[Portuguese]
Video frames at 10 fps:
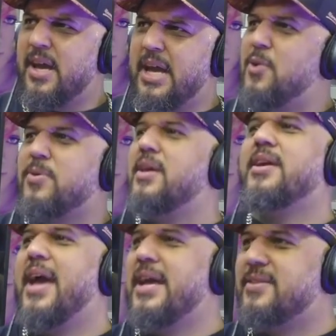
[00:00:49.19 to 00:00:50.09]
Aí o que
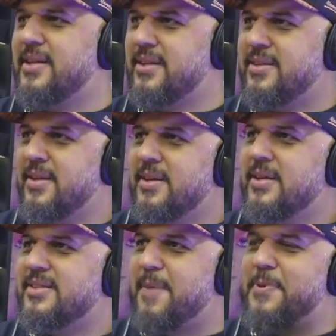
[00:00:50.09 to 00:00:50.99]
que é isso? Ele,
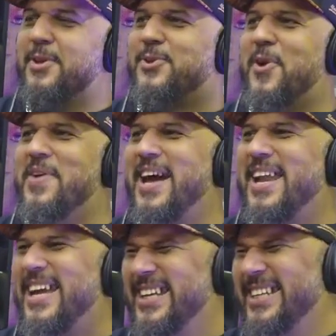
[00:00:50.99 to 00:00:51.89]
sempre no tom,
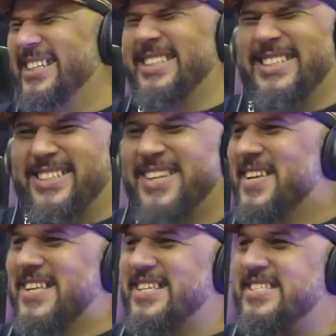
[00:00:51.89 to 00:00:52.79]
caralho.
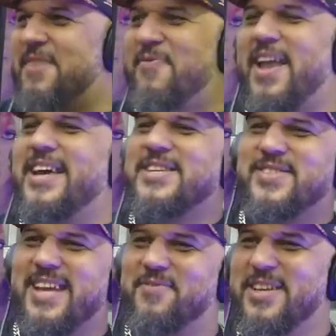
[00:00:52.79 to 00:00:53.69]
Você fala isso
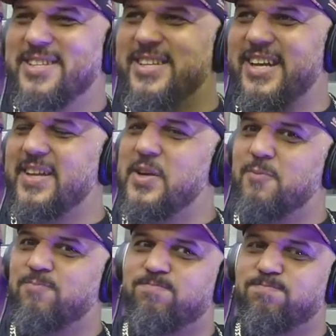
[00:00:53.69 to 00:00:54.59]
tem 20 anos. Aí eu,
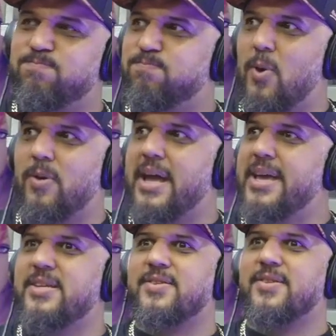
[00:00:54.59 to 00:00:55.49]
pô, é
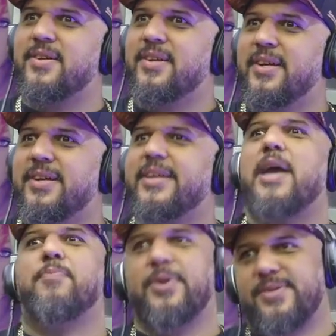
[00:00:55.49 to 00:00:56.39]
isso. E
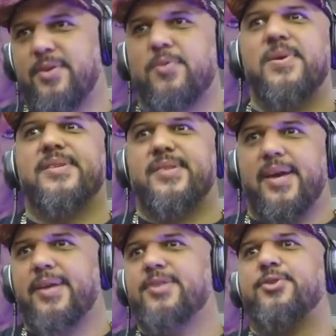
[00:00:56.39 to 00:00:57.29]
aí por isso que eu
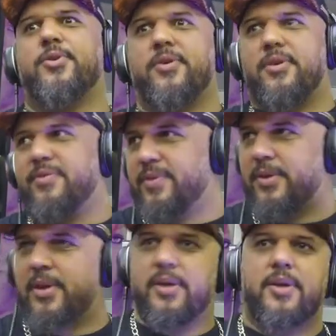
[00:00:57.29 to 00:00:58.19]
comecei de novo.
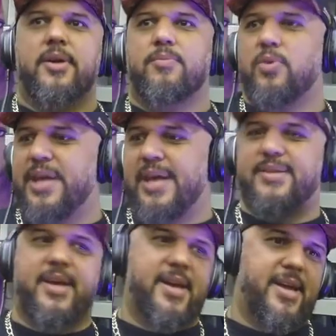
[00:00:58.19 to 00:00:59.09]
SNT. Mudei as
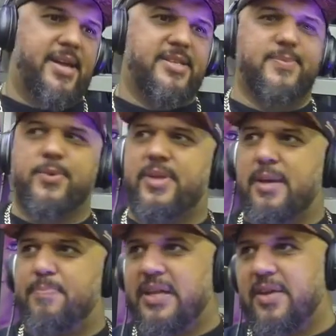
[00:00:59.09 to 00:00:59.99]
redes, mudei
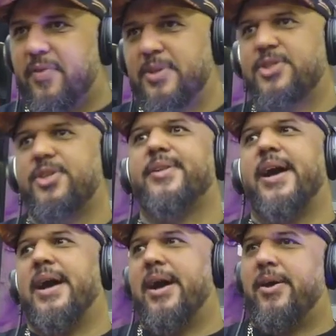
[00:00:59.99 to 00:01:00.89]
plataforma
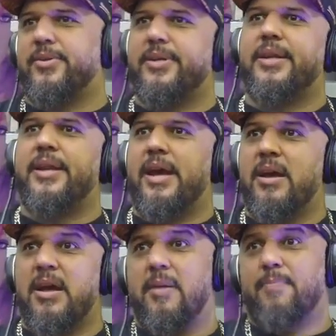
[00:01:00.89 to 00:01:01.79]
digital, hum. tarará,
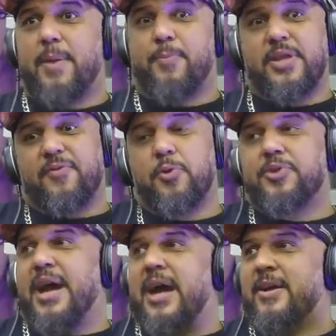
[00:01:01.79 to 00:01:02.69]
para poder
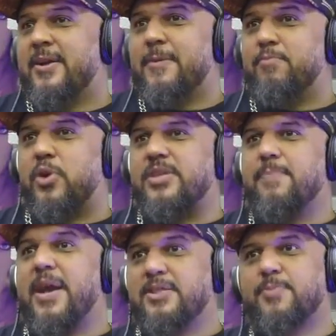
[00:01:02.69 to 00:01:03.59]
filtrar. Porque você
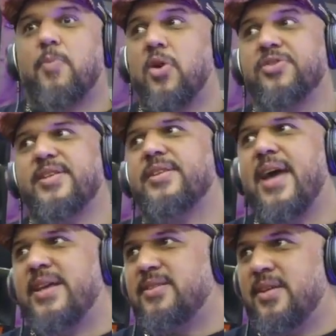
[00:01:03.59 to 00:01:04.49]
pega, tipo, Maurício
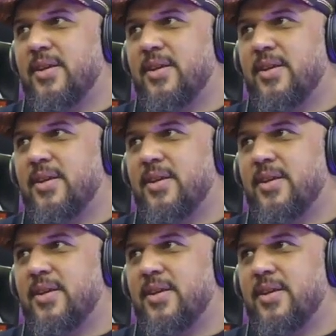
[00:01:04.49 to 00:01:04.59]
DTS.